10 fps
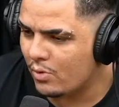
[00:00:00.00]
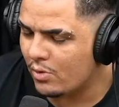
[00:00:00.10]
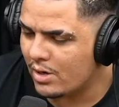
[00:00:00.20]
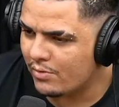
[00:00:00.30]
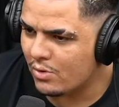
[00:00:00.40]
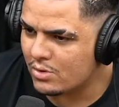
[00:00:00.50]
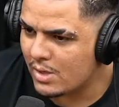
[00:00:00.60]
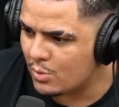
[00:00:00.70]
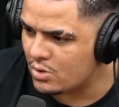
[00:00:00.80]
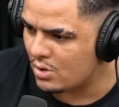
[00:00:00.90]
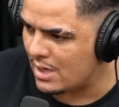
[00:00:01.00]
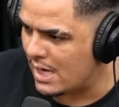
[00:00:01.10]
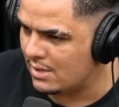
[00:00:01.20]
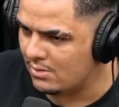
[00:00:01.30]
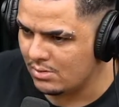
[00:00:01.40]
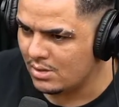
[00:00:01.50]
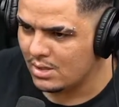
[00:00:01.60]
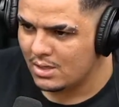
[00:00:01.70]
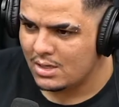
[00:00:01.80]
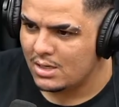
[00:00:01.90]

não ficou nervoso, emocionado?